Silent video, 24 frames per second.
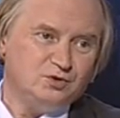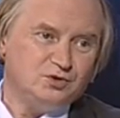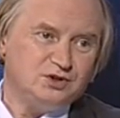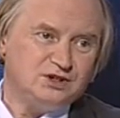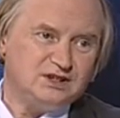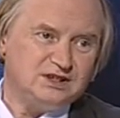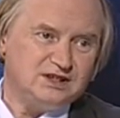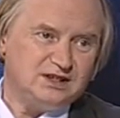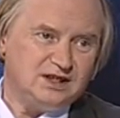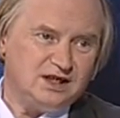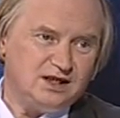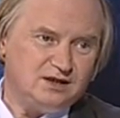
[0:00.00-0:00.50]

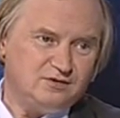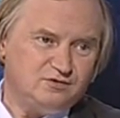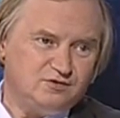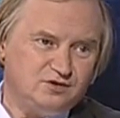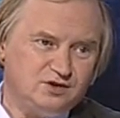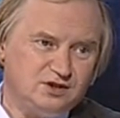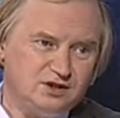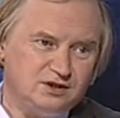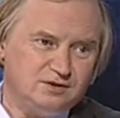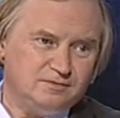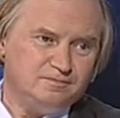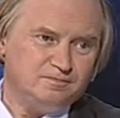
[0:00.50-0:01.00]

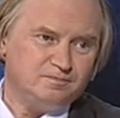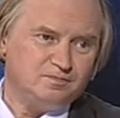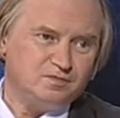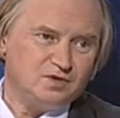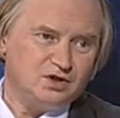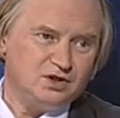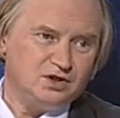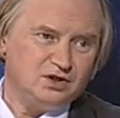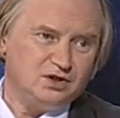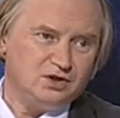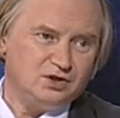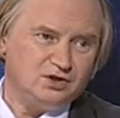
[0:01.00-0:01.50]
ustawy
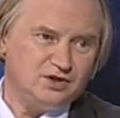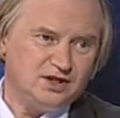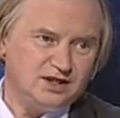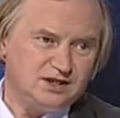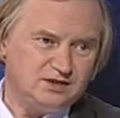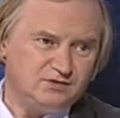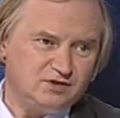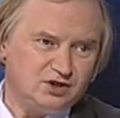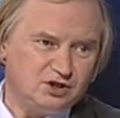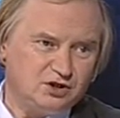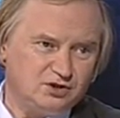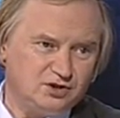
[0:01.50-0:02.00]
e, o
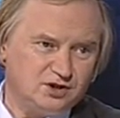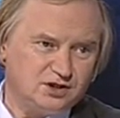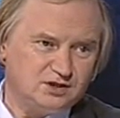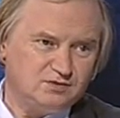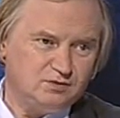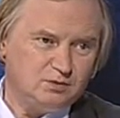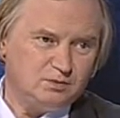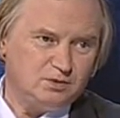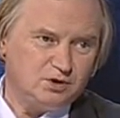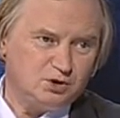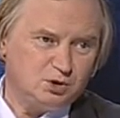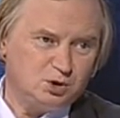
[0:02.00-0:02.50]
nazwie
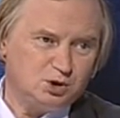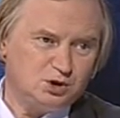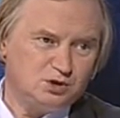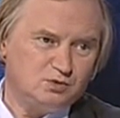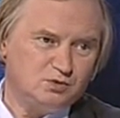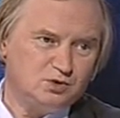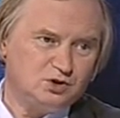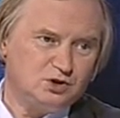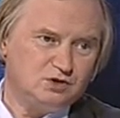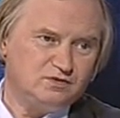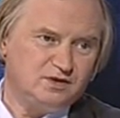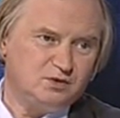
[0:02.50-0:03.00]
Kodeks Wyborczy
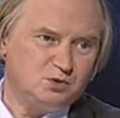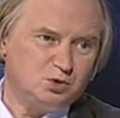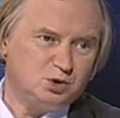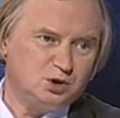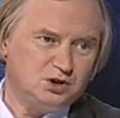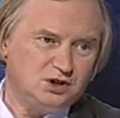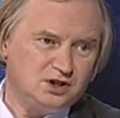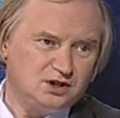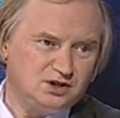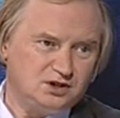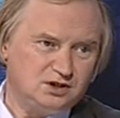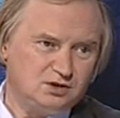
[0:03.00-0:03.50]
głosowało
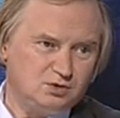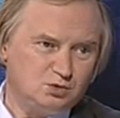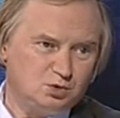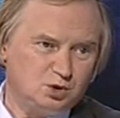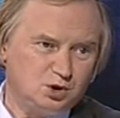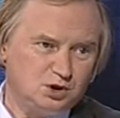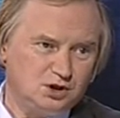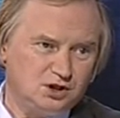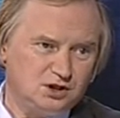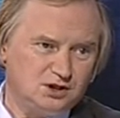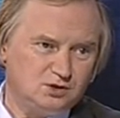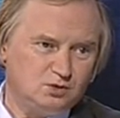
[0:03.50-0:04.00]

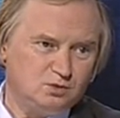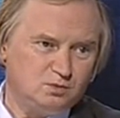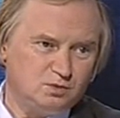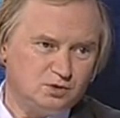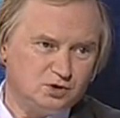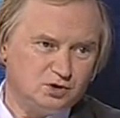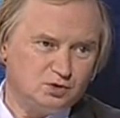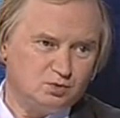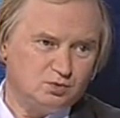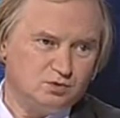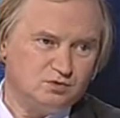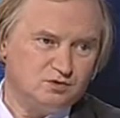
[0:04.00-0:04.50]
430
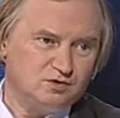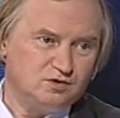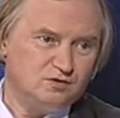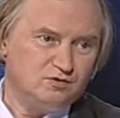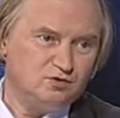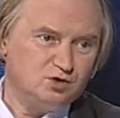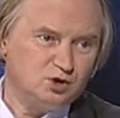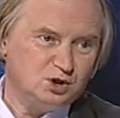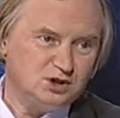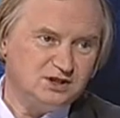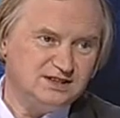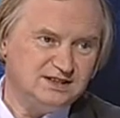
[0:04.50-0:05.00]
posłów.
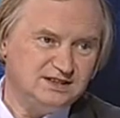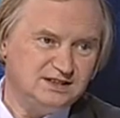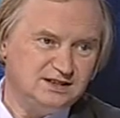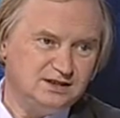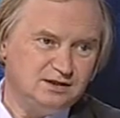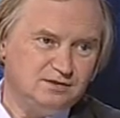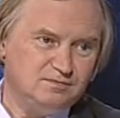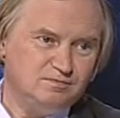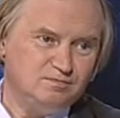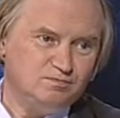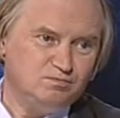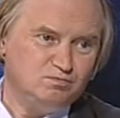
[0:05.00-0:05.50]

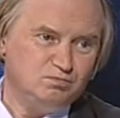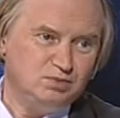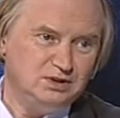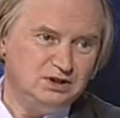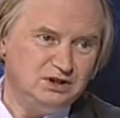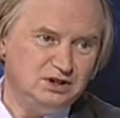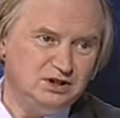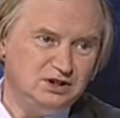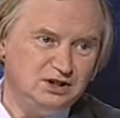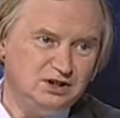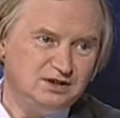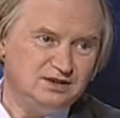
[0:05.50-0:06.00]
Wszyscy
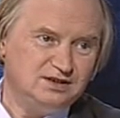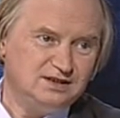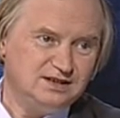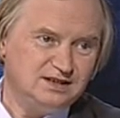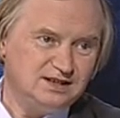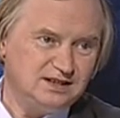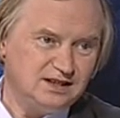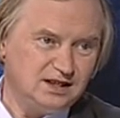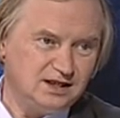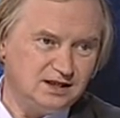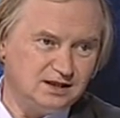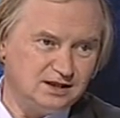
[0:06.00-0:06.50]
byli
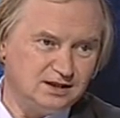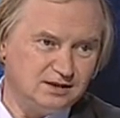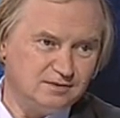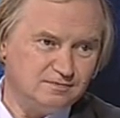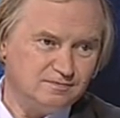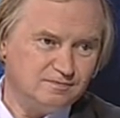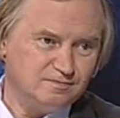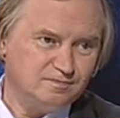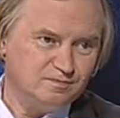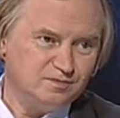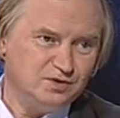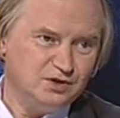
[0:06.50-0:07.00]
za.
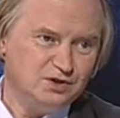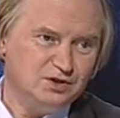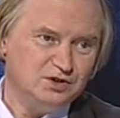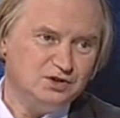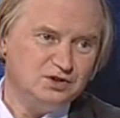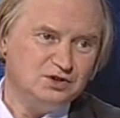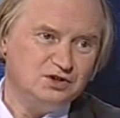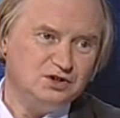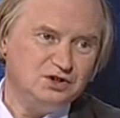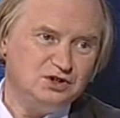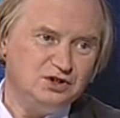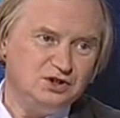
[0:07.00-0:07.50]

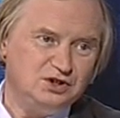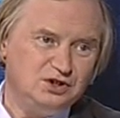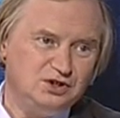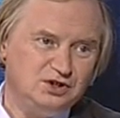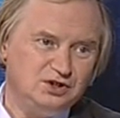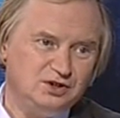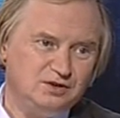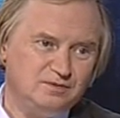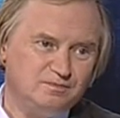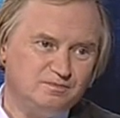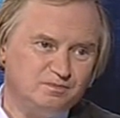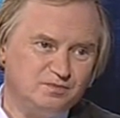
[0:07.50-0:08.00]

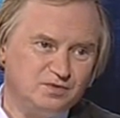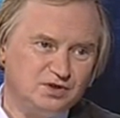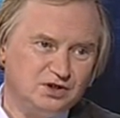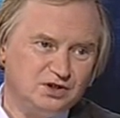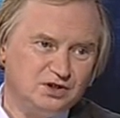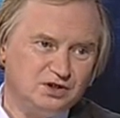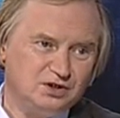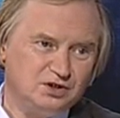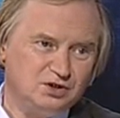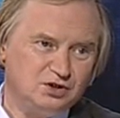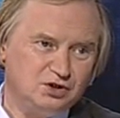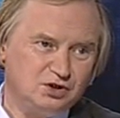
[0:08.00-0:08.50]
I
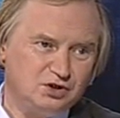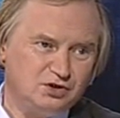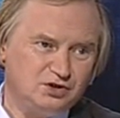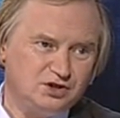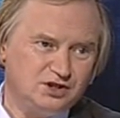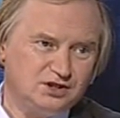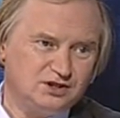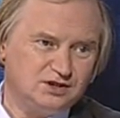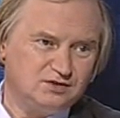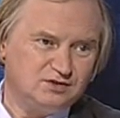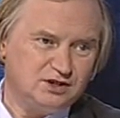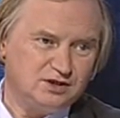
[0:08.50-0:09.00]
to
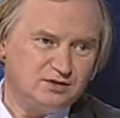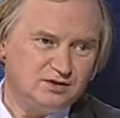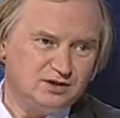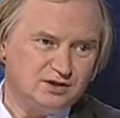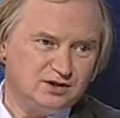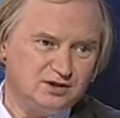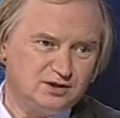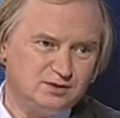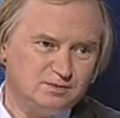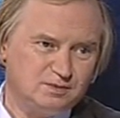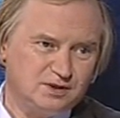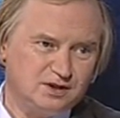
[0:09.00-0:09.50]
jest w
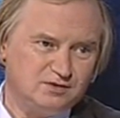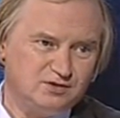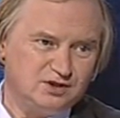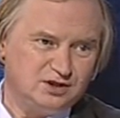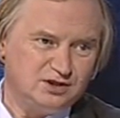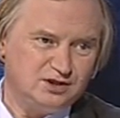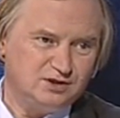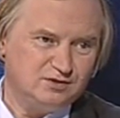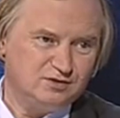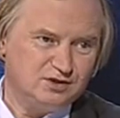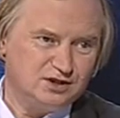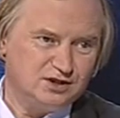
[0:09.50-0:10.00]
całej tej
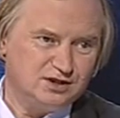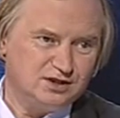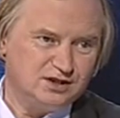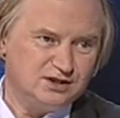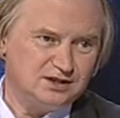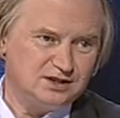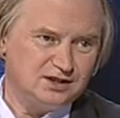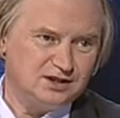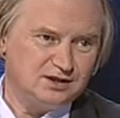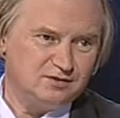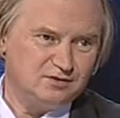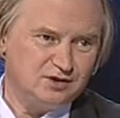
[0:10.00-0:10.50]
sprawie niezwykle
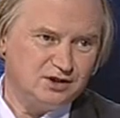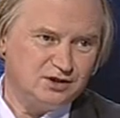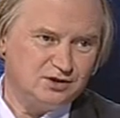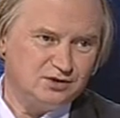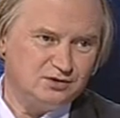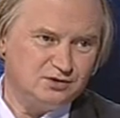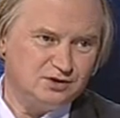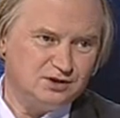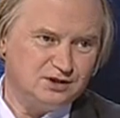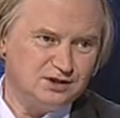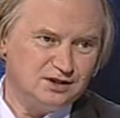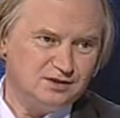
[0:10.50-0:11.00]

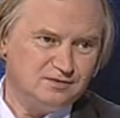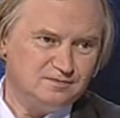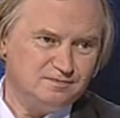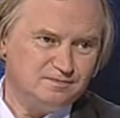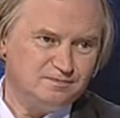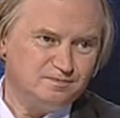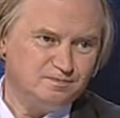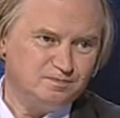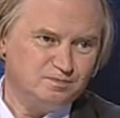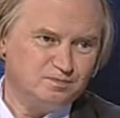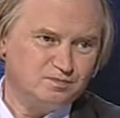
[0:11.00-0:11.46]
zastanawiające,